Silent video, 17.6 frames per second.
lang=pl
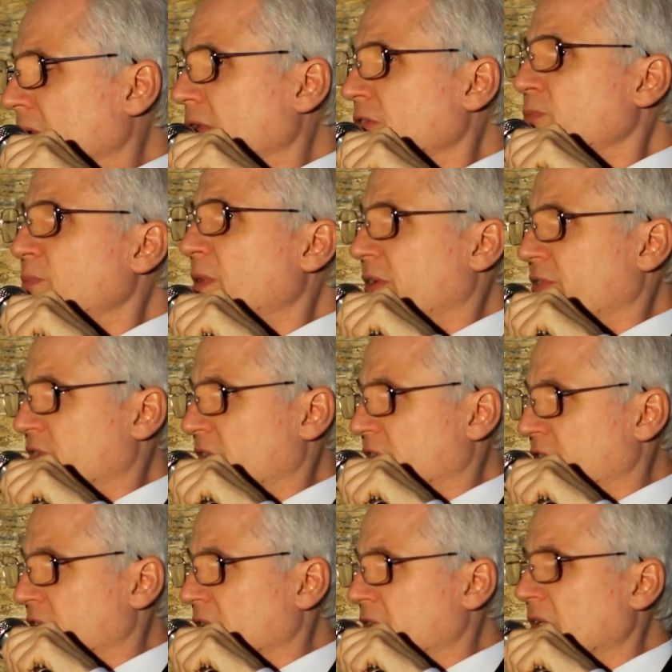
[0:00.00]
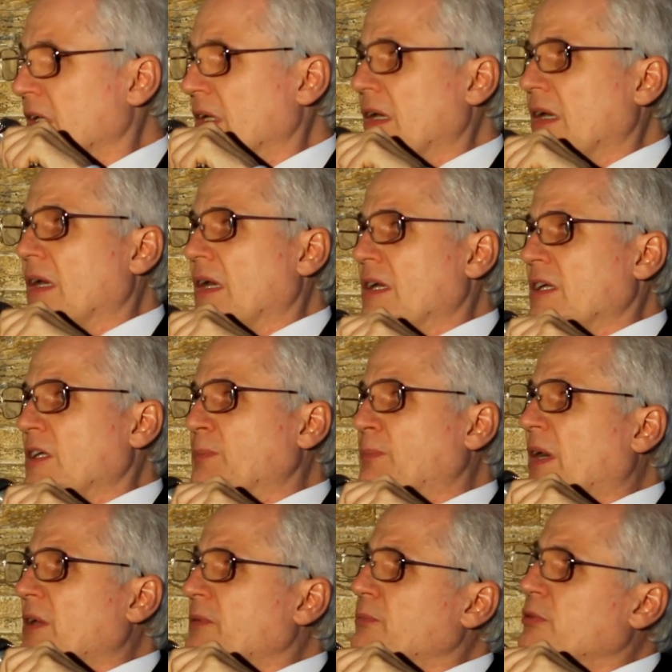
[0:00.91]
To jest pierwsza rzecz. I
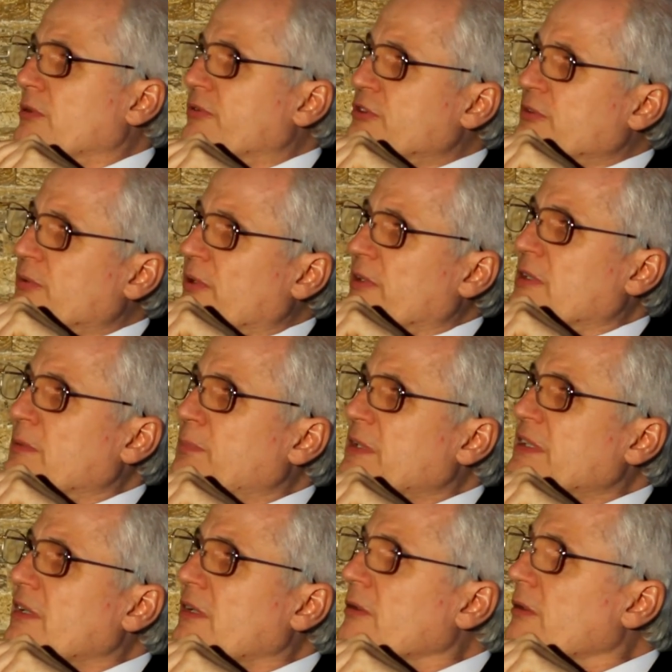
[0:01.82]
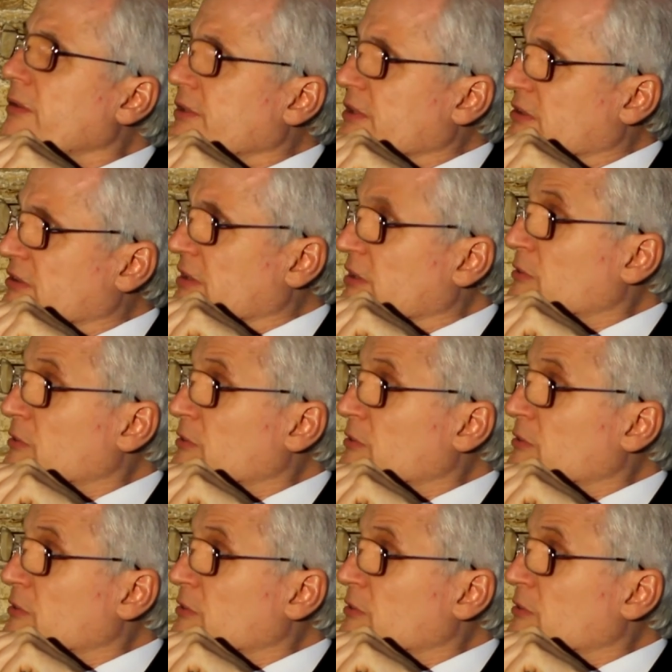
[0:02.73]
Pan Bóg w swojej pedagogice,